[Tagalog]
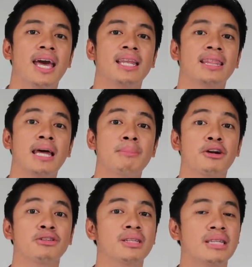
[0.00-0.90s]
And then
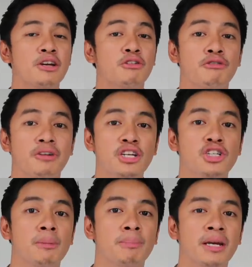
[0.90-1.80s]
meron din tayong free
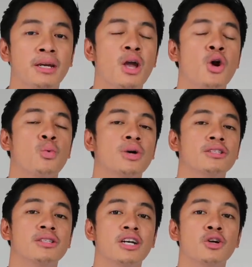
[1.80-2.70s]
shipping
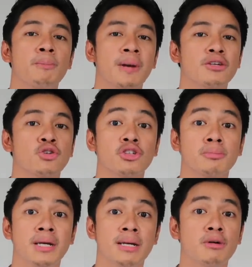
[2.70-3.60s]
with 0
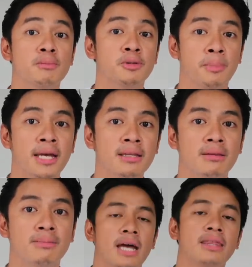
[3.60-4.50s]
pesos minimum
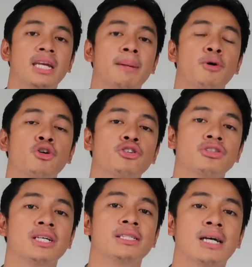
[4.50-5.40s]
spend. And then a
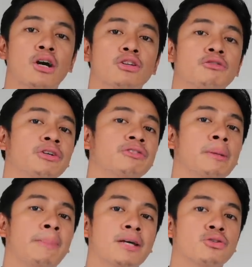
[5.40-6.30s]
bonus discount of
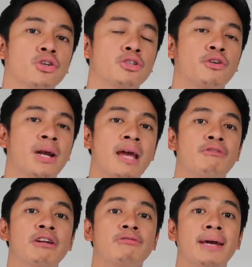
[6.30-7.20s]
50 pesos for
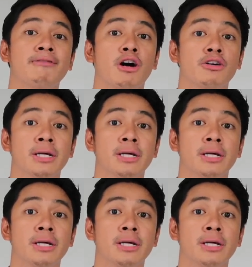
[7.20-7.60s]
every 500